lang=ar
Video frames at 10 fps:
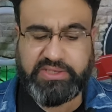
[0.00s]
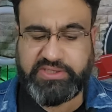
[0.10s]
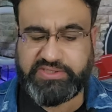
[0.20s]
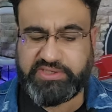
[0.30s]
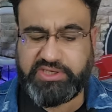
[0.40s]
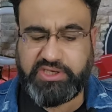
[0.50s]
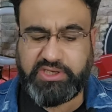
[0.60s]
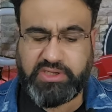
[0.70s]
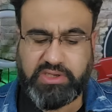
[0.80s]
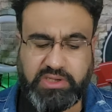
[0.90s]

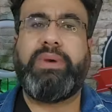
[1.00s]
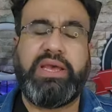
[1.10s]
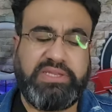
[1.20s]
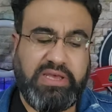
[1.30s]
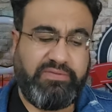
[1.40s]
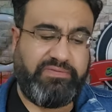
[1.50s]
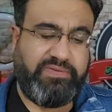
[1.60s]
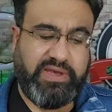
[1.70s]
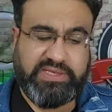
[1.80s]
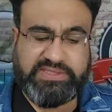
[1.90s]
90 أما
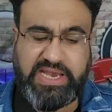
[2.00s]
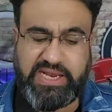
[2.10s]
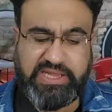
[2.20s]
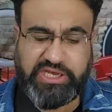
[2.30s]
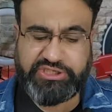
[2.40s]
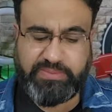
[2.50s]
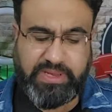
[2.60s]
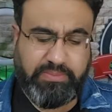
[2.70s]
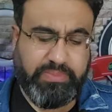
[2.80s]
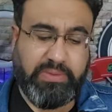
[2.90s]
أهداف الساحل يا
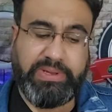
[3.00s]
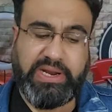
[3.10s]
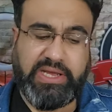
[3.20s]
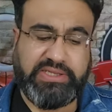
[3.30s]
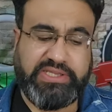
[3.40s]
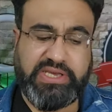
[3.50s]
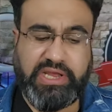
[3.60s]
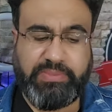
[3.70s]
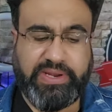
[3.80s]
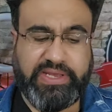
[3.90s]
شباب براء
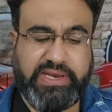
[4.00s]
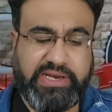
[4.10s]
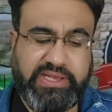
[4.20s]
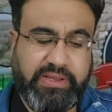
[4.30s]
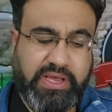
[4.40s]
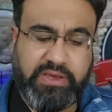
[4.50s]
ديار بكرلي